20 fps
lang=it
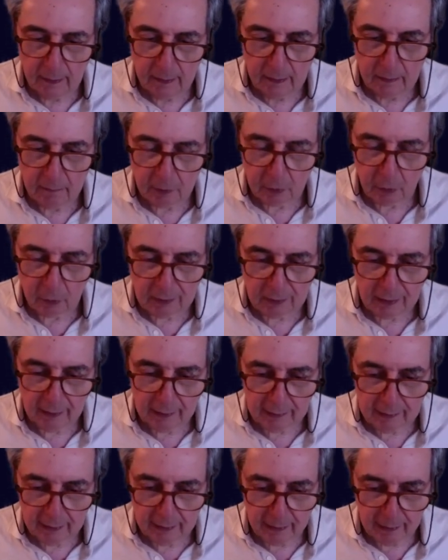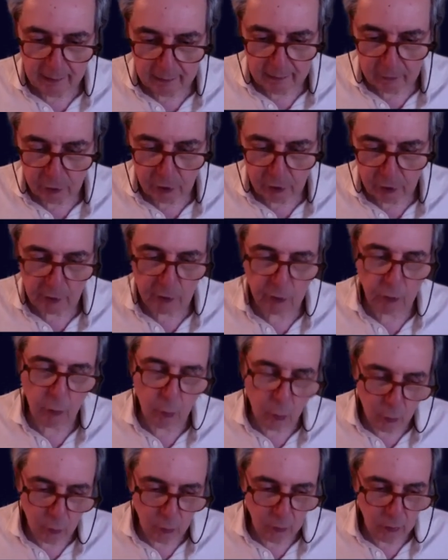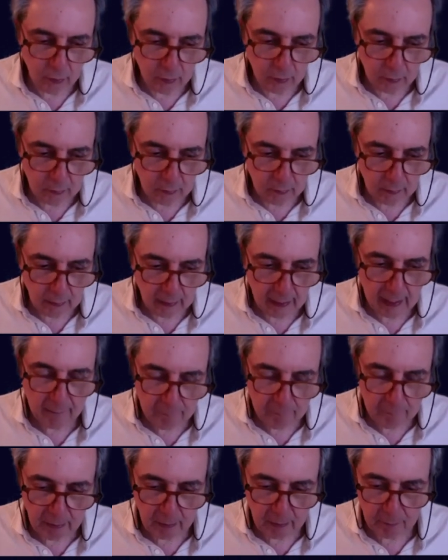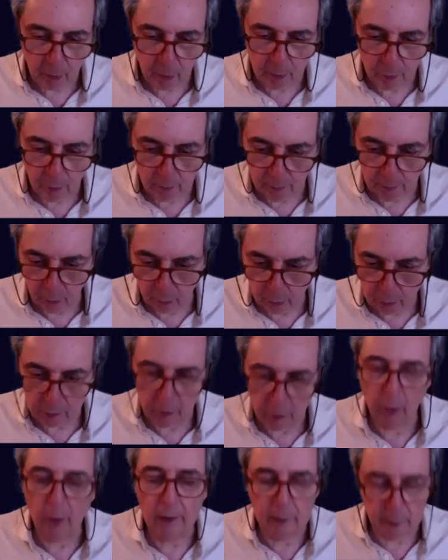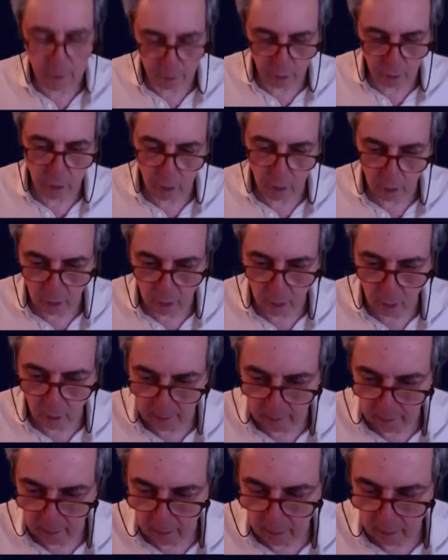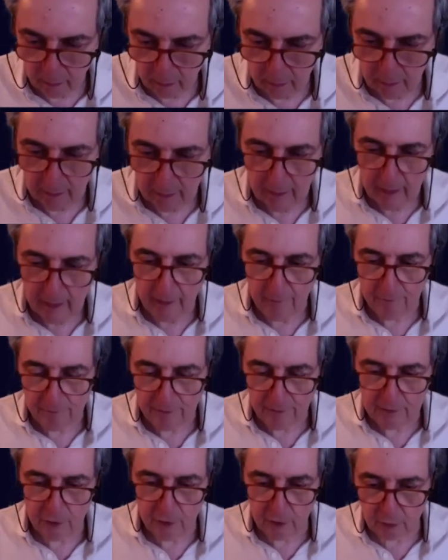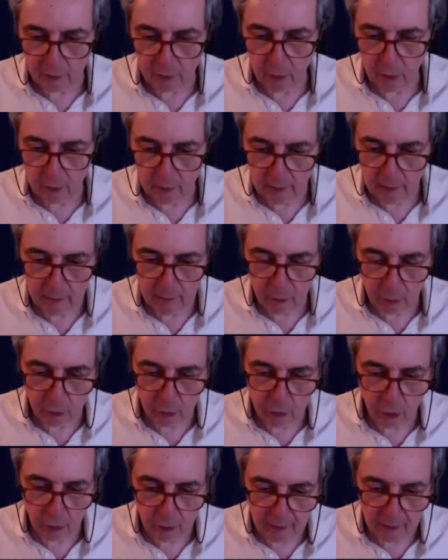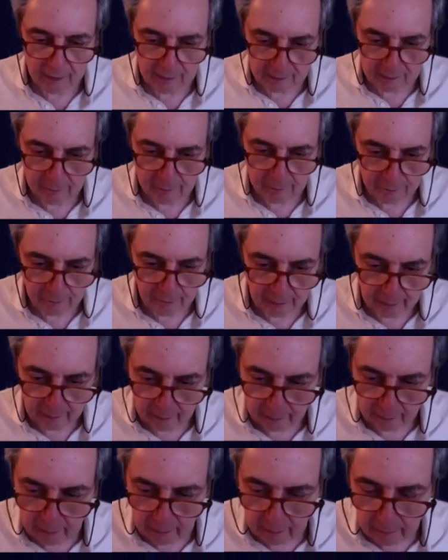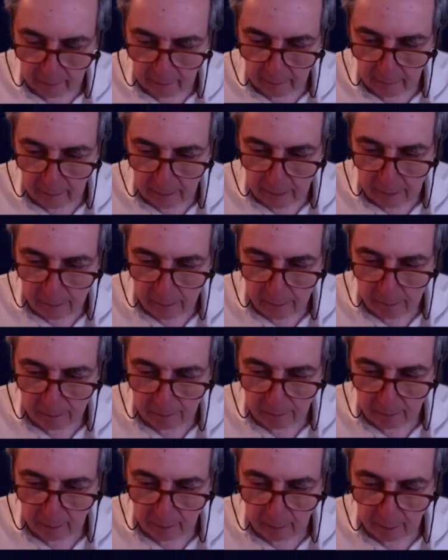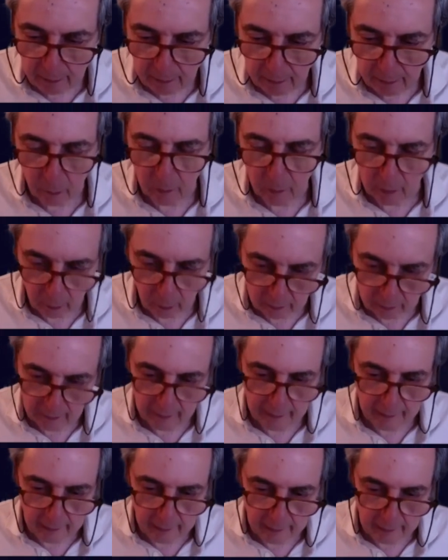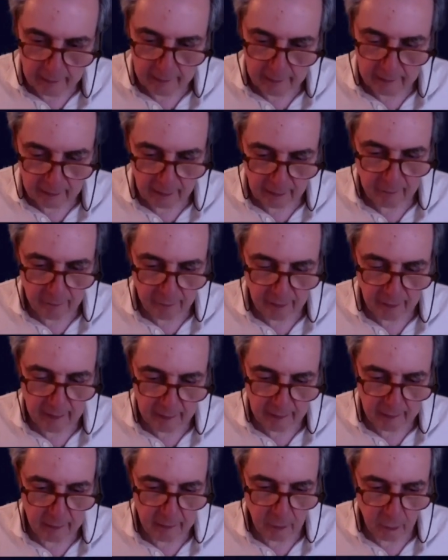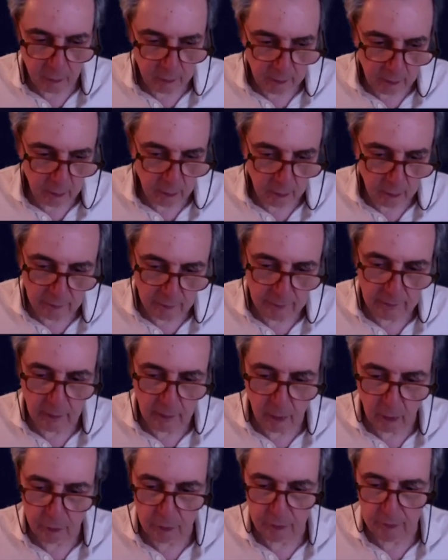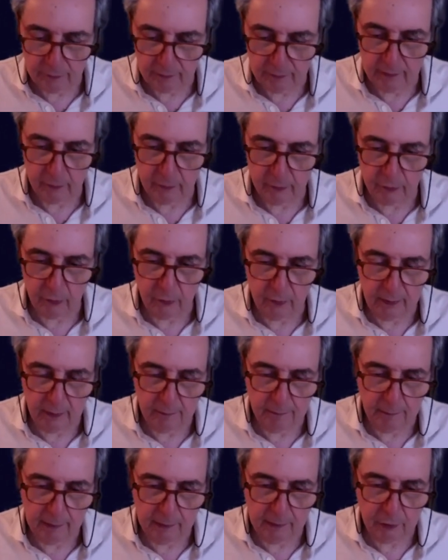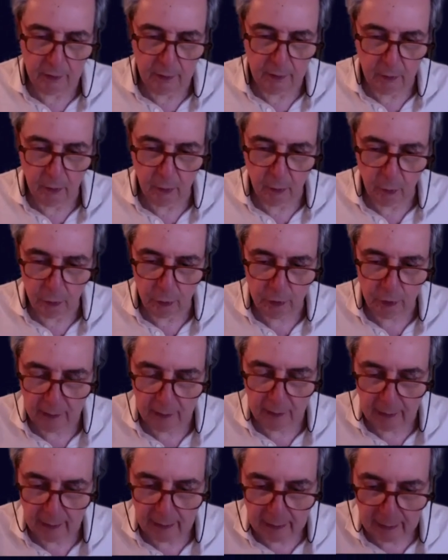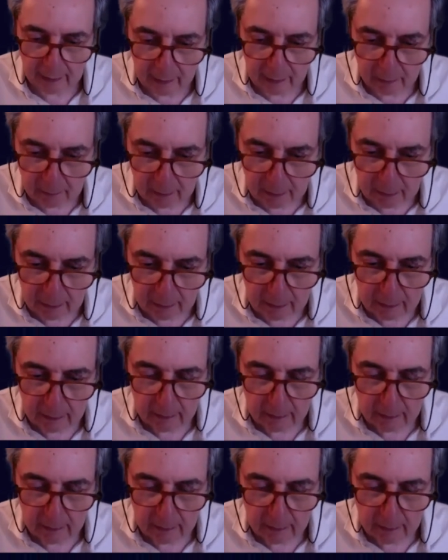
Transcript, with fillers: in modo tale che ciascuno abbia il proprio posto e solo quello e faccia soltanto ciò che sa fare e quello che egli sa fare glielo dicono i filosofi che sono capaci di conoscere le anime